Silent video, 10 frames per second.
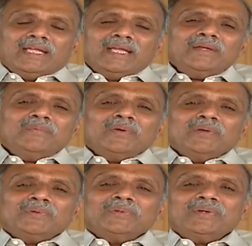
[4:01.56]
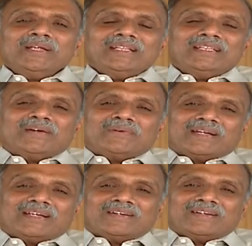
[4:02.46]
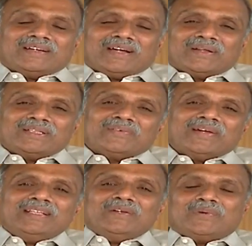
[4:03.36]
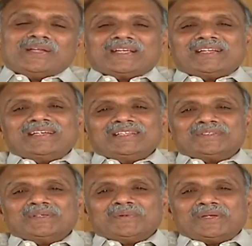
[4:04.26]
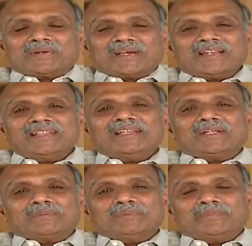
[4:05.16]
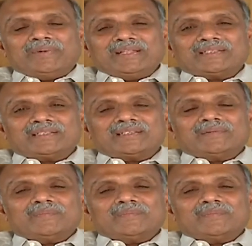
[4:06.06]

ஏன் இவ்வளவு தூரம் இந்த அவருக்கு அந்த வயதினை உழைக்கின்றேன்னு சொன்னால் ஒரு கருத்து எனக்கு ரொம்ப பிடித்தது